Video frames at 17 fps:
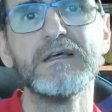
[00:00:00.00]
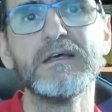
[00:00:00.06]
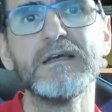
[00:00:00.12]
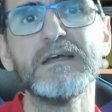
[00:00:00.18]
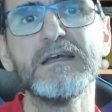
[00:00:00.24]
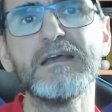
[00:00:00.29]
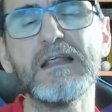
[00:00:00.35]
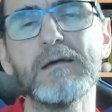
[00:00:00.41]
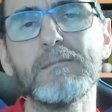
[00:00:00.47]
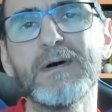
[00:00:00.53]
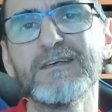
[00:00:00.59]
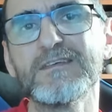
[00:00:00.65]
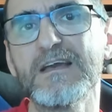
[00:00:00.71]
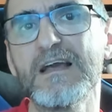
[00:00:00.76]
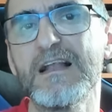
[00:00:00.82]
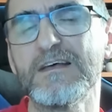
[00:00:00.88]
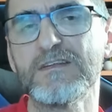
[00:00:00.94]
y
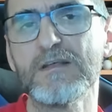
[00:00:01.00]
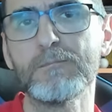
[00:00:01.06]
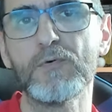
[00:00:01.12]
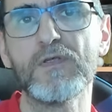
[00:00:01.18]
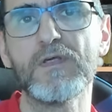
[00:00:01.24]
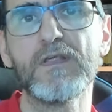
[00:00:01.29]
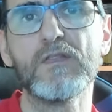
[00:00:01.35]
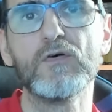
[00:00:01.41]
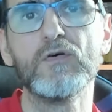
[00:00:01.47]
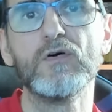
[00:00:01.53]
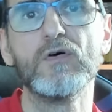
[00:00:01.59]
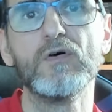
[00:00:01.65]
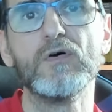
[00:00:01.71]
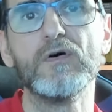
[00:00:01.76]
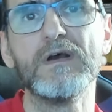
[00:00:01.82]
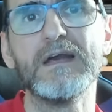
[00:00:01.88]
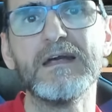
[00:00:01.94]
demás que las he
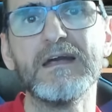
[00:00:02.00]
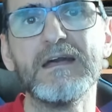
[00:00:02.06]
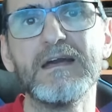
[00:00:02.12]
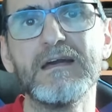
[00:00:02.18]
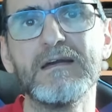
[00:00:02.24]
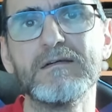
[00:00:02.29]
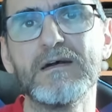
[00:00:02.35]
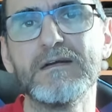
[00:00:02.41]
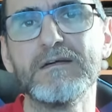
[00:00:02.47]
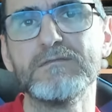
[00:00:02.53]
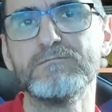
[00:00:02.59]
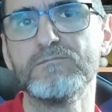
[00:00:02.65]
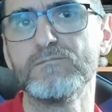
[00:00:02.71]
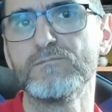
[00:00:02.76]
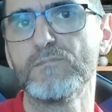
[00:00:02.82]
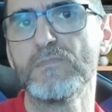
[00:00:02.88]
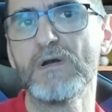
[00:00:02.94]
podido eh,
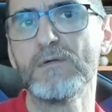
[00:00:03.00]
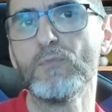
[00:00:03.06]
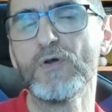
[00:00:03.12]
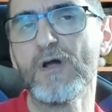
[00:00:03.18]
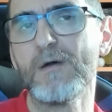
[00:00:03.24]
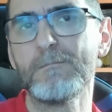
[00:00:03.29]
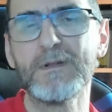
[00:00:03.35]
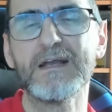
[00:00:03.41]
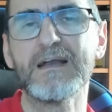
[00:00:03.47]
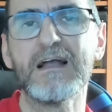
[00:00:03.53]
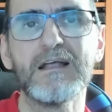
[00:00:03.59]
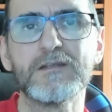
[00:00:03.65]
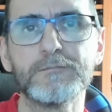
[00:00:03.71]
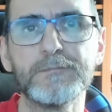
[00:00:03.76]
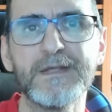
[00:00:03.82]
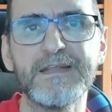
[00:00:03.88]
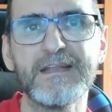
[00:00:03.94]
em, bueno, aplicar
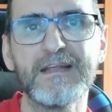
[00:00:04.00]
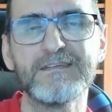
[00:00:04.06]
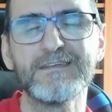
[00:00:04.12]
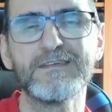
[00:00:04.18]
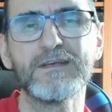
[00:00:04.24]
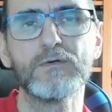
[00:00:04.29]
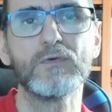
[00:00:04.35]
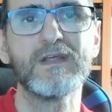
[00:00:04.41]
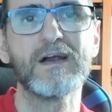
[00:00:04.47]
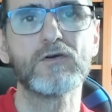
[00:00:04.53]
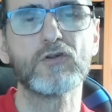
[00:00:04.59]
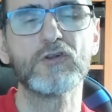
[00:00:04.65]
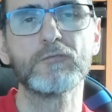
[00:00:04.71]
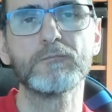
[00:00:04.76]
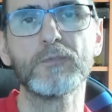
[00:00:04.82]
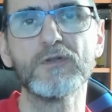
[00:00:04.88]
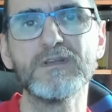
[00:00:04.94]
las medidas de seguridad
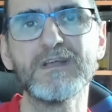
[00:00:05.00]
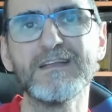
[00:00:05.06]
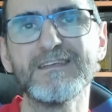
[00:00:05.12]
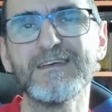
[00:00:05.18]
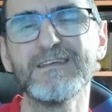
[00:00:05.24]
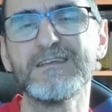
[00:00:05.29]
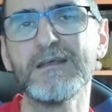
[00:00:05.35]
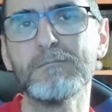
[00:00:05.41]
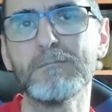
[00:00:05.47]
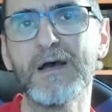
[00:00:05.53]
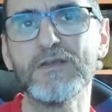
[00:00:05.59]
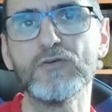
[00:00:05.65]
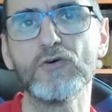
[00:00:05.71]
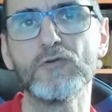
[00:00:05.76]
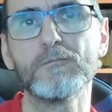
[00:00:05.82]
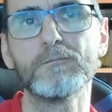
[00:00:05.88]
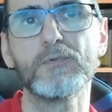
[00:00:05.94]
correspondientes sin
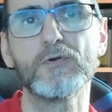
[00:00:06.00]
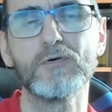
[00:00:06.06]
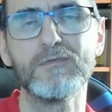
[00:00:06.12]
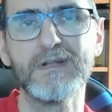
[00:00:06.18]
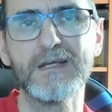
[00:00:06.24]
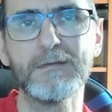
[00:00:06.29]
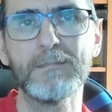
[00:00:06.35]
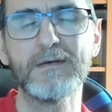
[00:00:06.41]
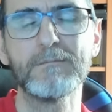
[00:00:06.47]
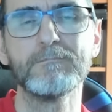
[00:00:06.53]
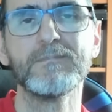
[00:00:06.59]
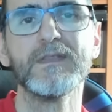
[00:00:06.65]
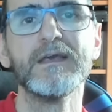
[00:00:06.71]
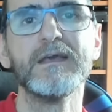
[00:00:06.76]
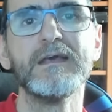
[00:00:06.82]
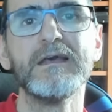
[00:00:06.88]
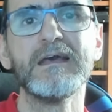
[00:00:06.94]
mayor problema.
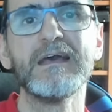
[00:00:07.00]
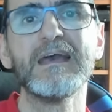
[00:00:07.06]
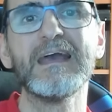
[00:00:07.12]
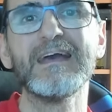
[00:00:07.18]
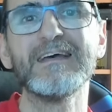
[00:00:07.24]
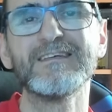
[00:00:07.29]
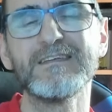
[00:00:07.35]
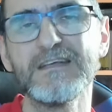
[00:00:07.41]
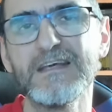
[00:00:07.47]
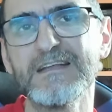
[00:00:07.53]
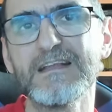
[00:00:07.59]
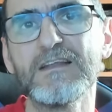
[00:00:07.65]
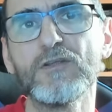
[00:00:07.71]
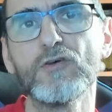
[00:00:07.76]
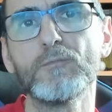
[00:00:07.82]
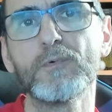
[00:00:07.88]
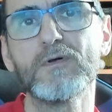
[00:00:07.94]
Eh, sí he
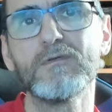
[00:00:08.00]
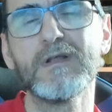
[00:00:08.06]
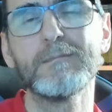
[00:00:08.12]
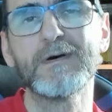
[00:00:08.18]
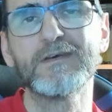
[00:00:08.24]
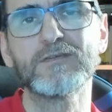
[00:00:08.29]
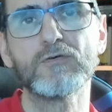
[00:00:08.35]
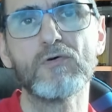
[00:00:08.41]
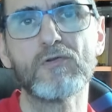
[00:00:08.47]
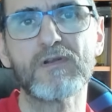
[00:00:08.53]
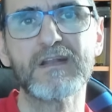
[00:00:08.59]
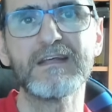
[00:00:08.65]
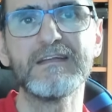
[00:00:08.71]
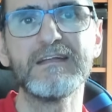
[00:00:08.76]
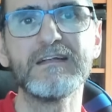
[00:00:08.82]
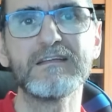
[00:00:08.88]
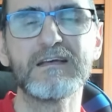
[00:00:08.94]
tenido problemas con
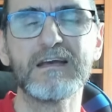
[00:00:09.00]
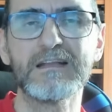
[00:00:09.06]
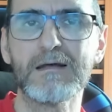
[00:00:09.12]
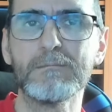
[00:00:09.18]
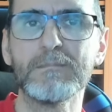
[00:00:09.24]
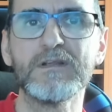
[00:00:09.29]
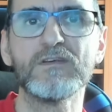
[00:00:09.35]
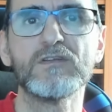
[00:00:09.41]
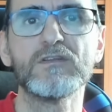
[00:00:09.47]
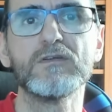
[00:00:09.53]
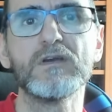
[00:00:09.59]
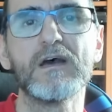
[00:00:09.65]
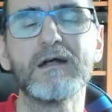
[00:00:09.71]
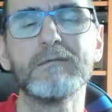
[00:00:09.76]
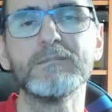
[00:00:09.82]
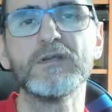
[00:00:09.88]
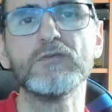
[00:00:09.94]
Reddit, que también estoy
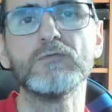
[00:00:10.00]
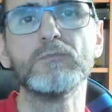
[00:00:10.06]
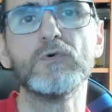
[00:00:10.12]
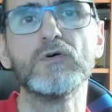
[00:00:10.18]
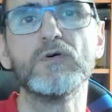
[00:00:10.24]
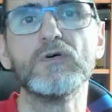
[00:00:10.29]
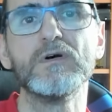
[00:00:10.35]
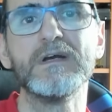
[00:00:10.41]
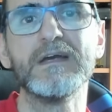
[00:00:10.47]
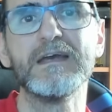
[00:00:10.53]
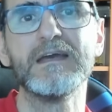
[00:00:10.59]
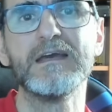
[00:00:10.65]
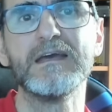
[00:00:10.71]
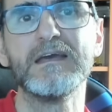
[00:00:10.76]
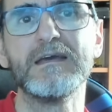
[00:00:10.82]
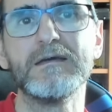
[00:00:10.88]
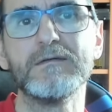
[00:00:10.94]
ahora mismo
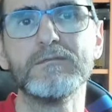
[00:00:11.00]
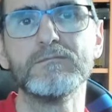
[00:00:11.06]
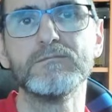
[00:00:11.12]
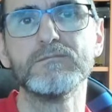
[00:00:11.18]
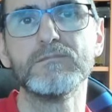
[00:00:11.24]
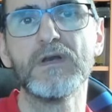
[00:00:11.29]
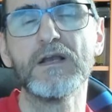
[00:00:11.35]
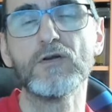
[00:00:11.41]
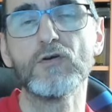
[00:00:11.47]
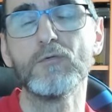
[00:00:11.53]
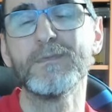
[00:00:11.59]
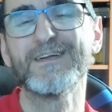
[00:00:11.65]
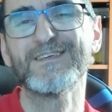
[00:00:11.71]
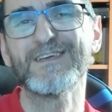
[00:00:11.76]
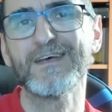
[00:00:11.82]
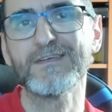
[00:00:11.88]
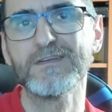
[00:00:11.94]
en
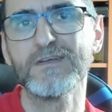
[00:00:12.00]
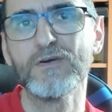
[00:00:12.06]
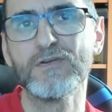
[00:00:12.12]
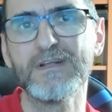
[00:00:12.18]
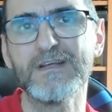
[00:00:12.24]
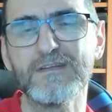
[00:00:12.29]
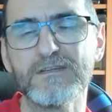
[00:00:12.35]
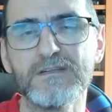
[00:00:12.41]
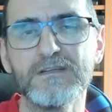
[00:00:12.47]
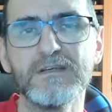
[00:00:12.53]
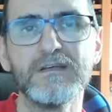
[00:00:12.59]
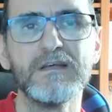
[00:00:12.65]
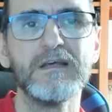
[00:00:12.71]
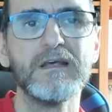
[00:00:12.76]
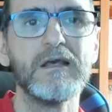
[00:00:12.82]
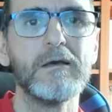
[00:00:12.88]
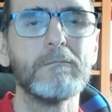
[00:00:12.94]
conversaciones
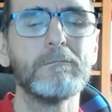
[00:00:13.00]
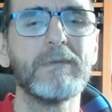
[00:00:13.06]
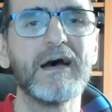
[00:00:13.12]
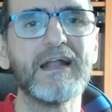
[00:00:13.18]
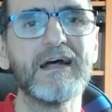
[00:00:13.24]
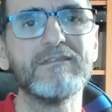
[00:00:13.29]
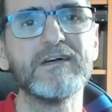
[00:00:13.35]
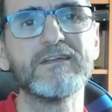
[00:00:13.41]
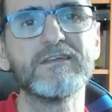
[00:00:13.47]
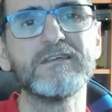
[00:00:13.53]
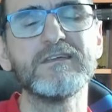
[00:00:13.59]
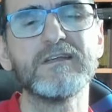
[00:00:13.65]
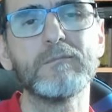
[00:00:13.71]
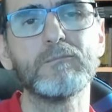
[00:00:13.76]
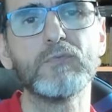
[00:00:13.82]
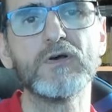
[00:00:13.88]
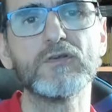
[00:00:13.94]
para ver si
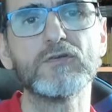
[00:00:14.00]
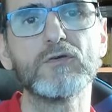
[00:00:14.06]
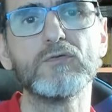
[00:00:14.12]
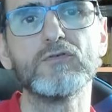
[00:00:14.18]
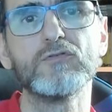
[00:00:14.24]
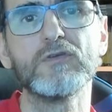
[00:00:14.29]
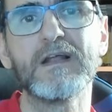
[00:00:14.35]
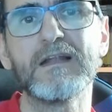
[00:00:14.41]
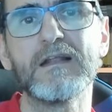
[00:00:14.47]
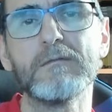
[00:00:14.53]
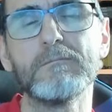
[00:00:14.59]
se puede solucionar el